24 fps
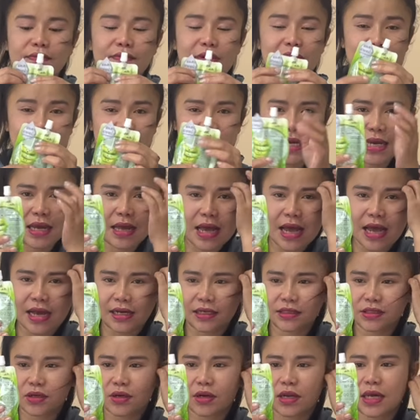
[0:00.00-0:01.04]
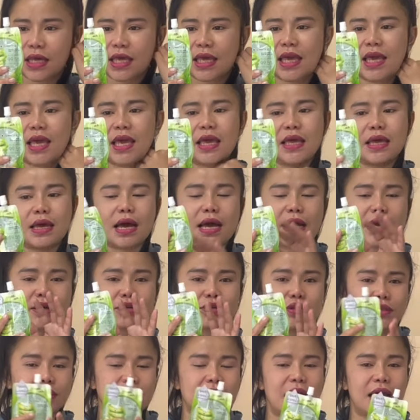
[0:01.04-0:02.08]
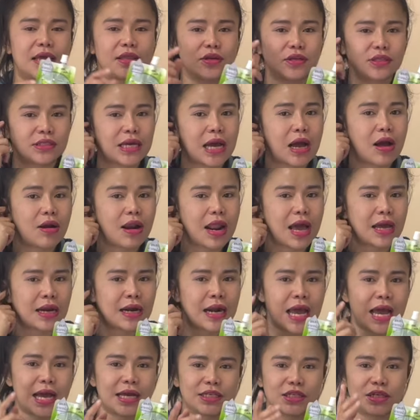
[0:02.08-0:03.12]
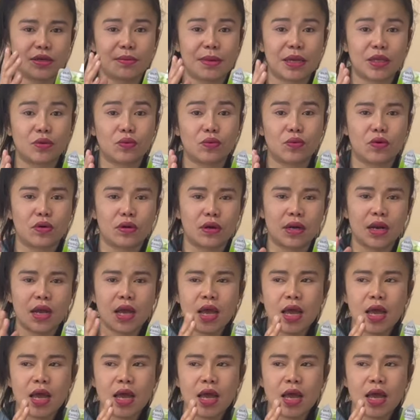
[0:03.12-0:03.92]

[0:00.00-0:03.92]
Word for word: ว่านจะหางจระเข้ไอก็จะใช้ตอนเช้าล้างหน้าใช่ไหมทุกคน